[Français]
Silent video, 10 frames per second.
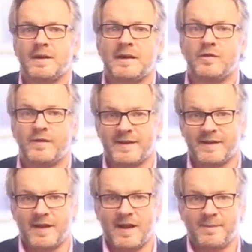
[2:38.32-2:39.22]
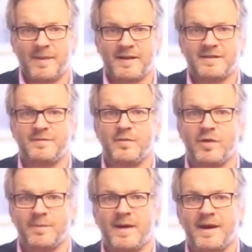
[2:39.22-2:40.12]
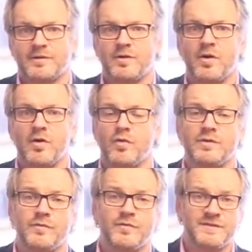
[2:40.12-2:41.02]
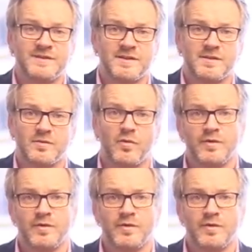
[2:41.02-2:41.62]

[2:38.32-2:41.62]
il devait être impérativement réparateur au niveau physique,